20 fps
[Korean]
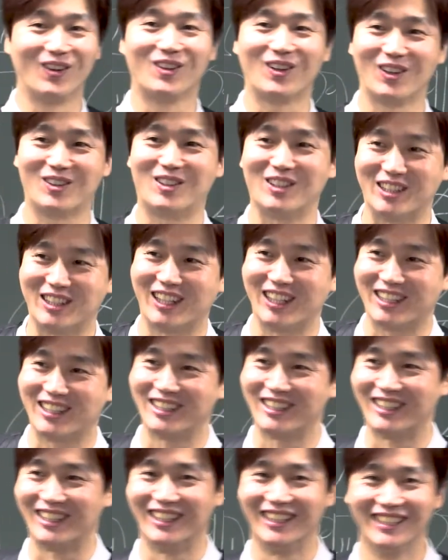보는 것도
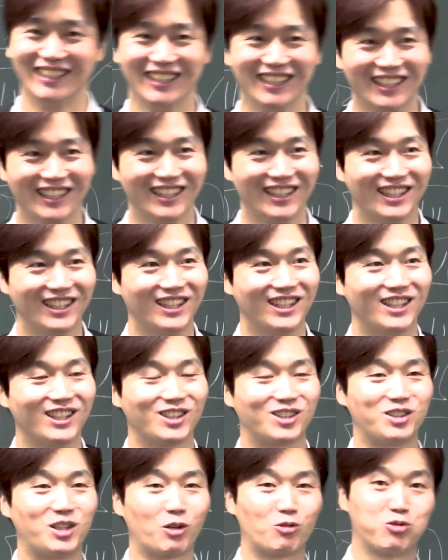있겠지.
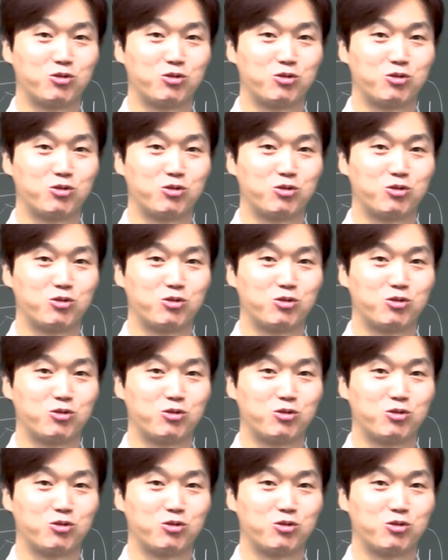근데